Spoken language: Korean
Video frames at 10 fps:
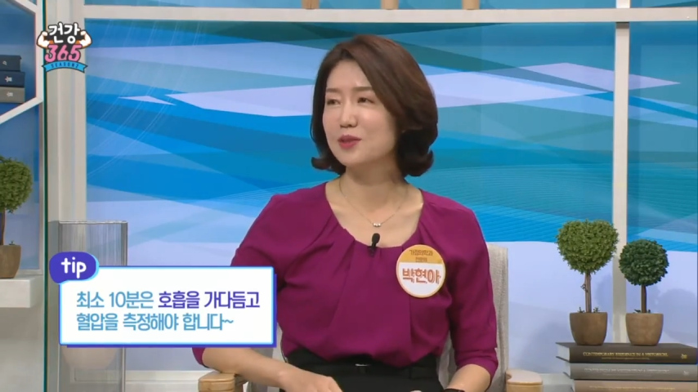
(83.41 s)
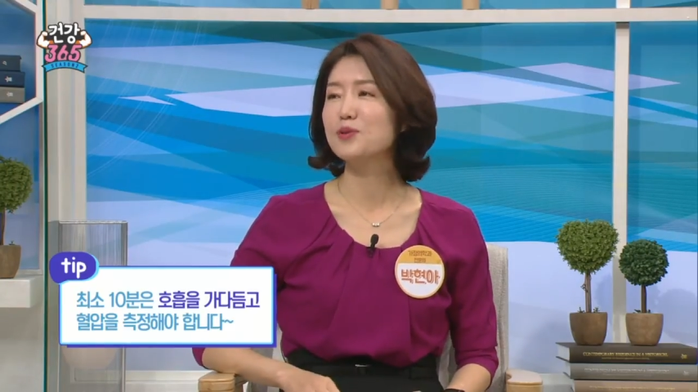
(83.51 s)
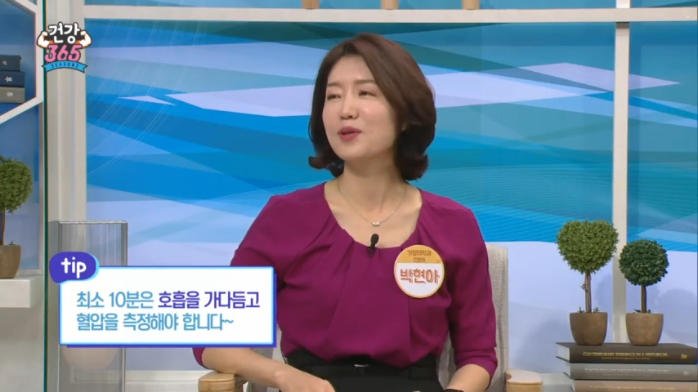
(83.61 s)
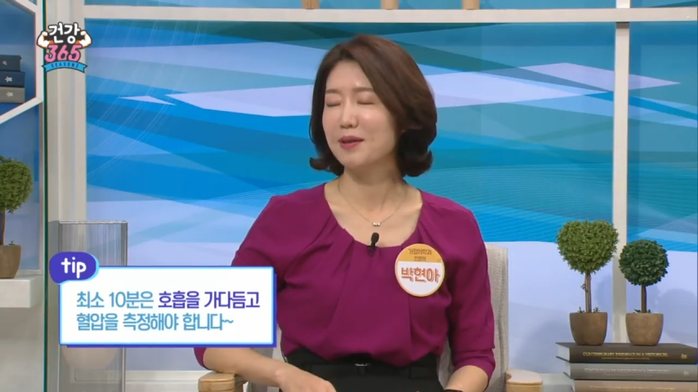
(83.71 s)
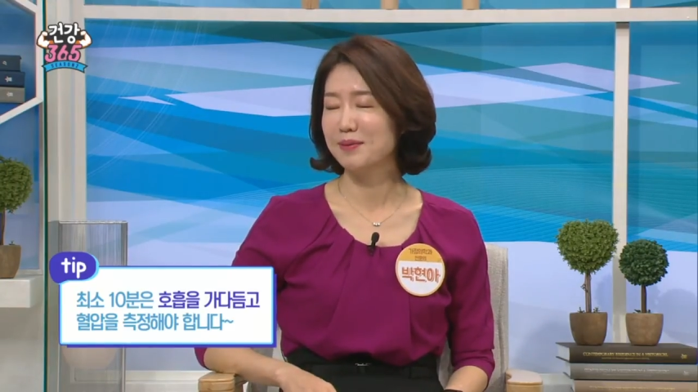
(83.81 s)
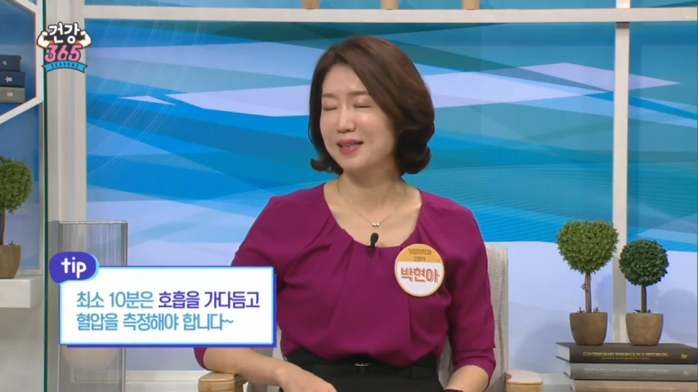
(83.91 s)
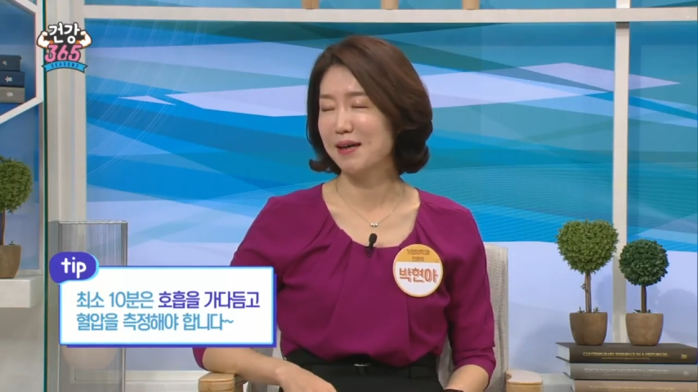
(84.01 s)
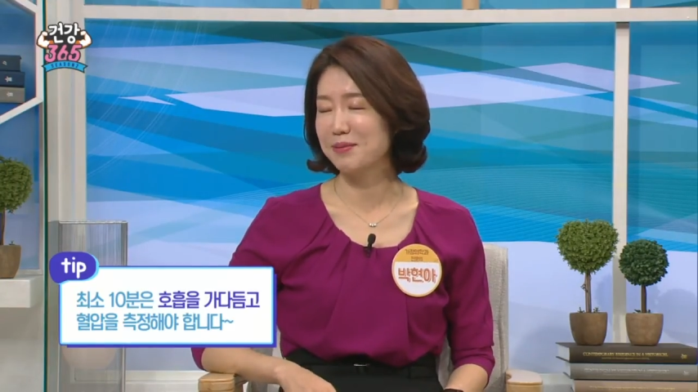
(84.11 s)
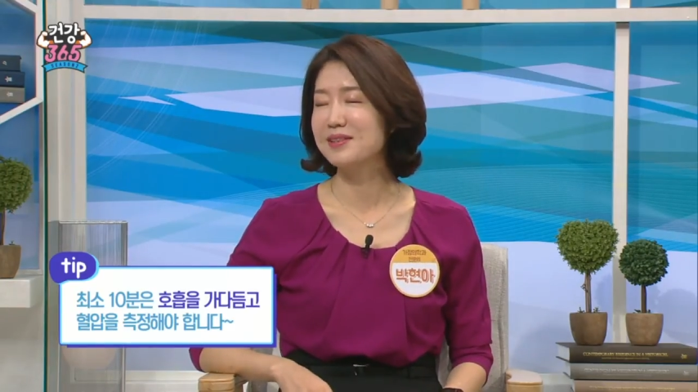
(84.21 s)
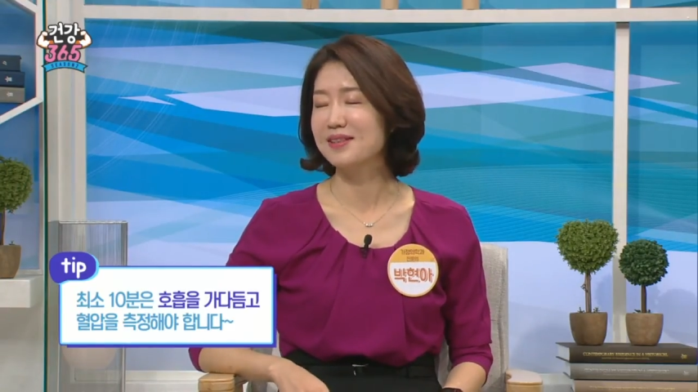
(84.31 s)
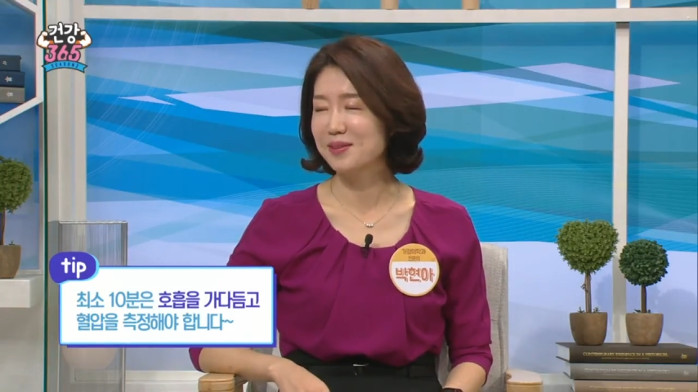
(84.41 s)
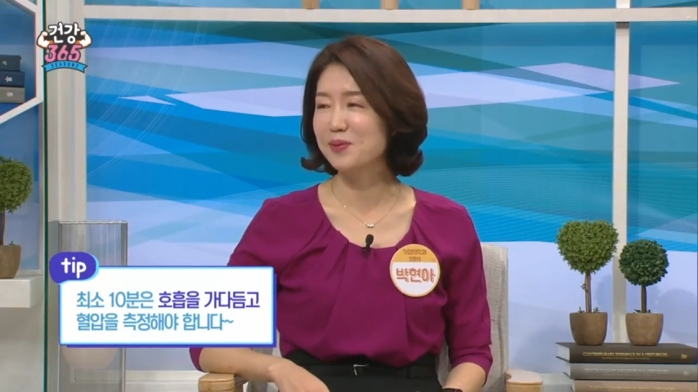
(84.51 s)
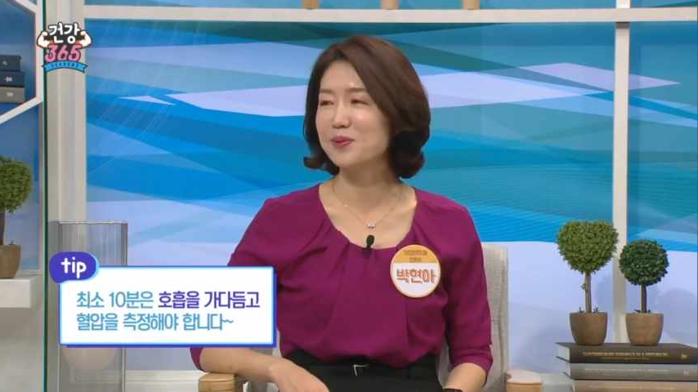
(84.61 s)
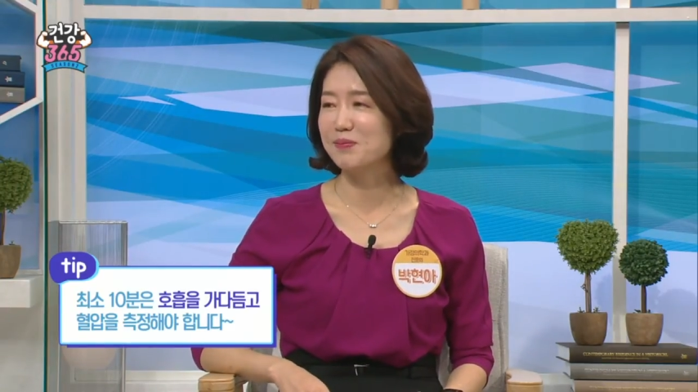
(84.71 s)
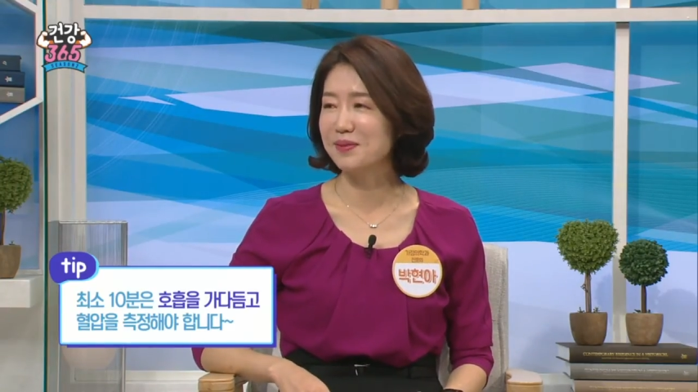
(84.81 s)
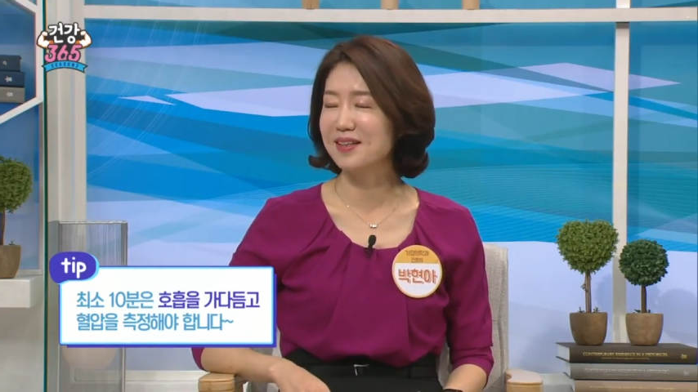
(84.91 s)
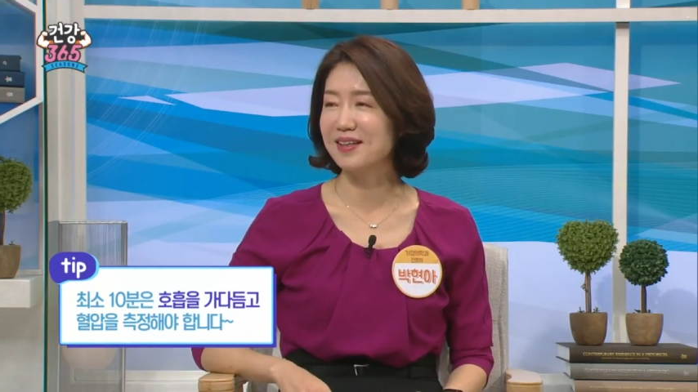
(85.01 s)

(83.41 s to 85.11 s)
기준 혈압 정답을 잡으시는 게 좋습니다.